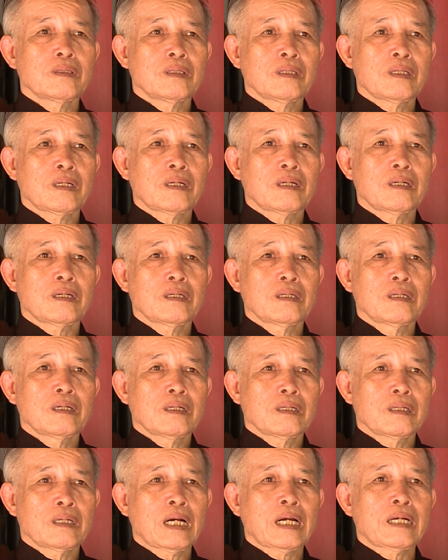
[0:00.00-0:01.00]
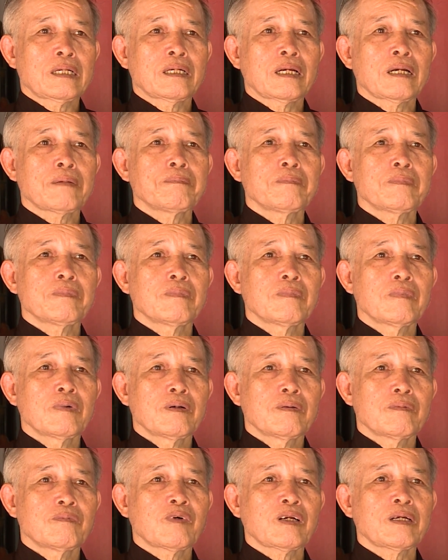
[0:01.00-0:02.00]
là ngàn năm
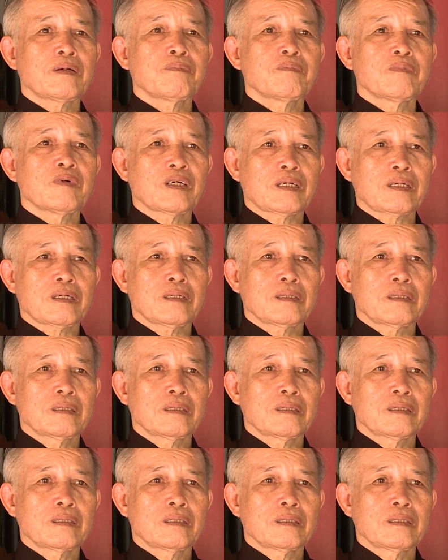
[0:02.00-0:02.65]
văn vật